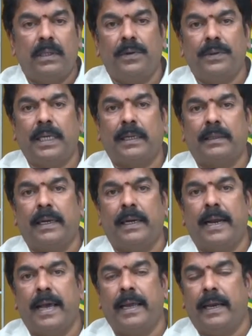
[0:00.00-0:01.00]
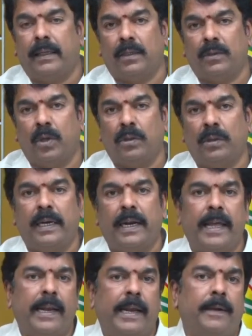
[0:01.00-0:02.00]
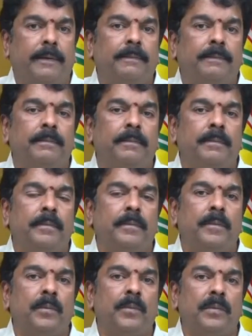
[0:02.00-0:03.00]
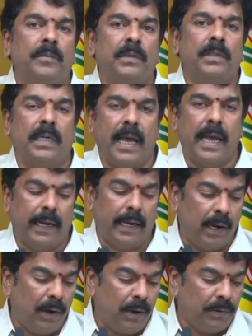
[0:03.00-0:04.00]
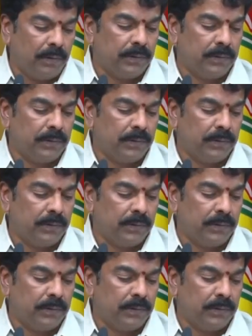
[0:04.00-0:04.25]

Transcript: శివశక్తి డైరీ ఇతని సొంత డైరీ డైరీలో